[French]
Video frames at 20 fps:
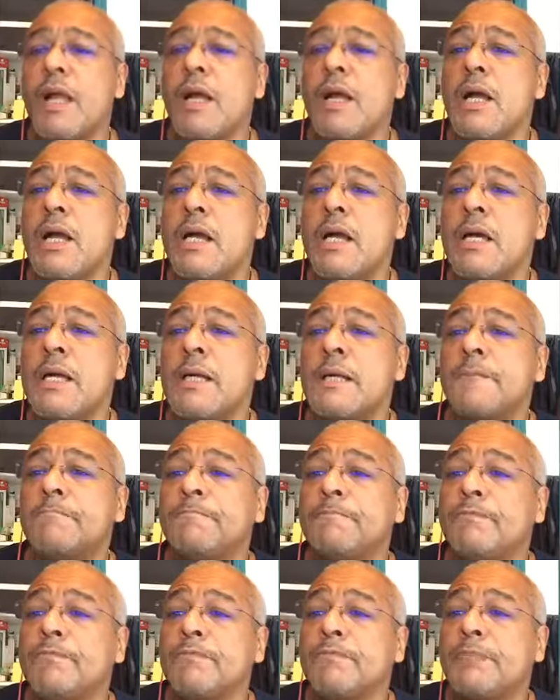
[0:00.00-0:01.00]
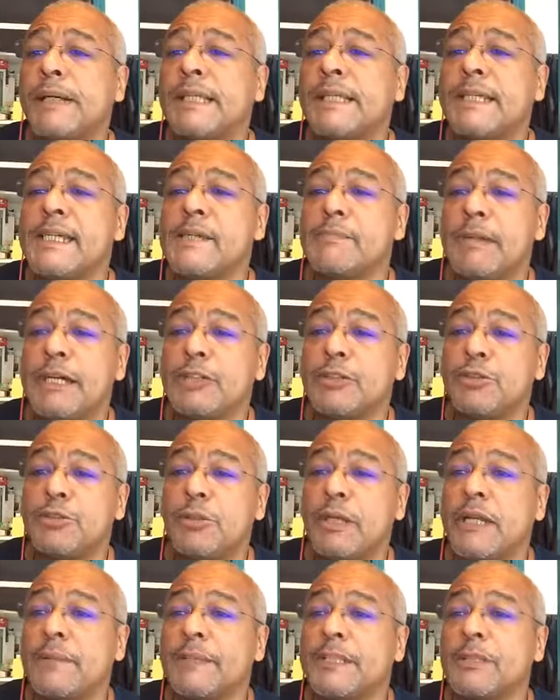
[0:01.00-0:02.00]
Euh, Patrick, bah, je suis à
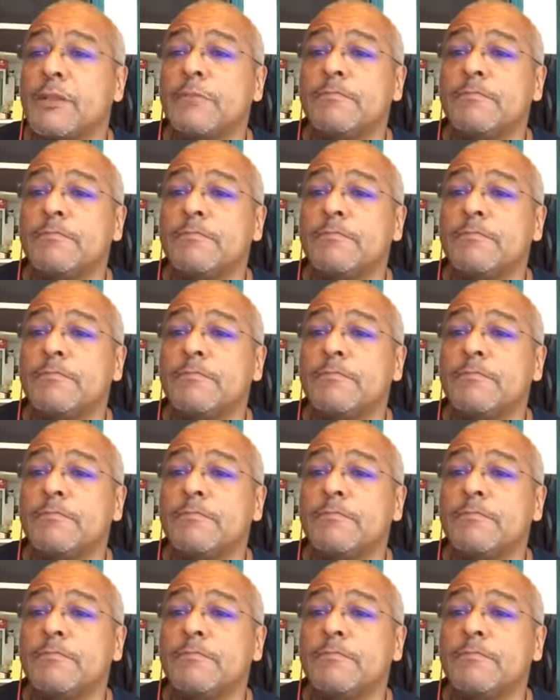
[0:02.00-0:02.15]
la maison.